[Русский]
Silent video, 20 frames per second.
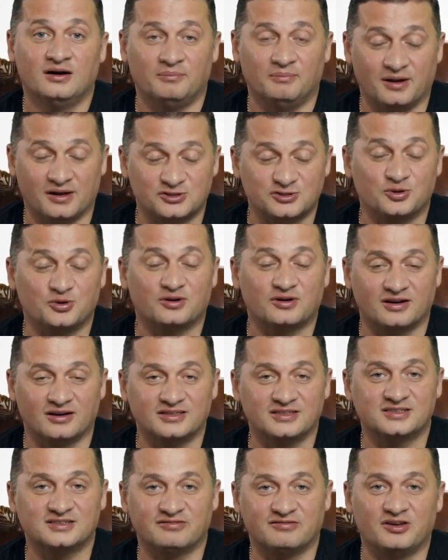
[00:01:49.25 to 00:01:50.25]
Большое
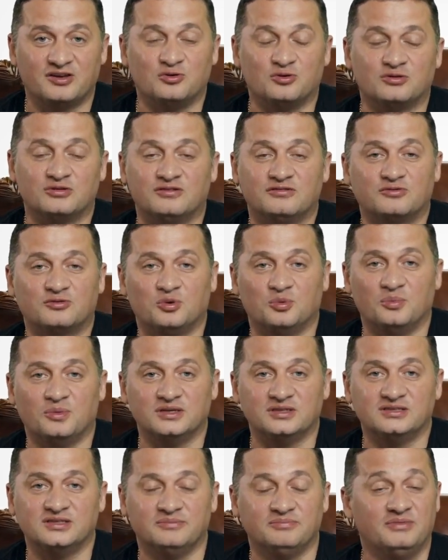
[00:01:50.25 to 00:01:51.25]
количество йода в
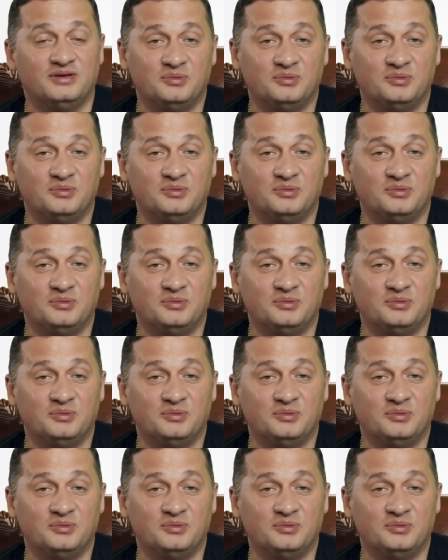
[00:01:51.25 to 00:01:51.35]
кумысе.